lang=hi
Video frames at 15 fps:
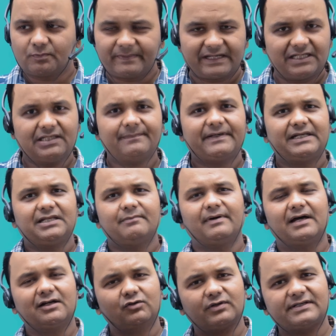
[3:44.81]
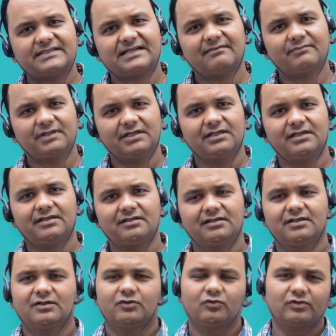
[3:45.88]
पहली पहली बार को एग्ज़ाम देंगे
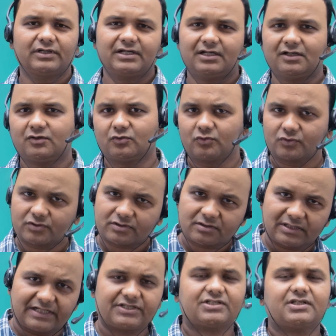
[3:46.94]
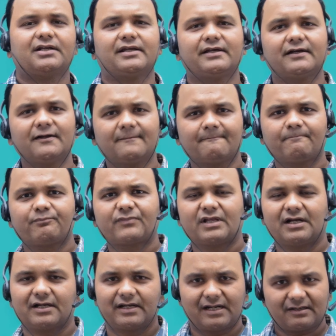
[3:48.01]
उनके लिए कोर्स अच्छा रहेगा
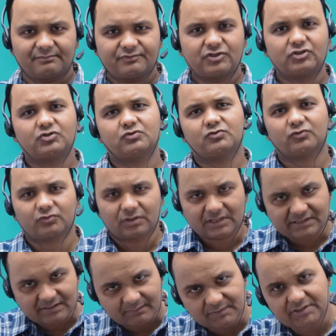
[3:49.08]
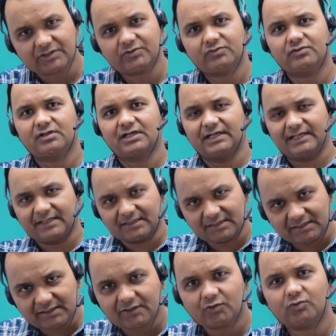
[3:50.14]
अगर आप चीज़ों को थोड़ा समझे हो क्लियर
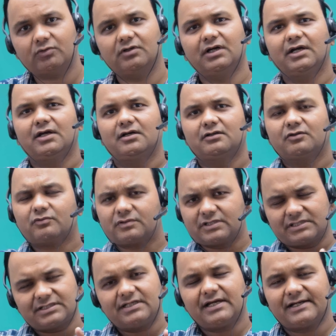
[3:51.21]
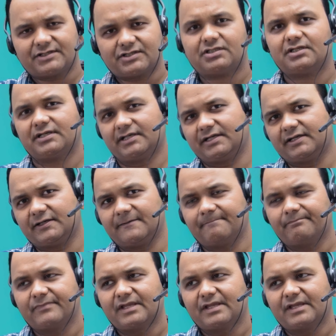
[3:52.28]
किए हो तो चीज़ें अच्छी रहेंगी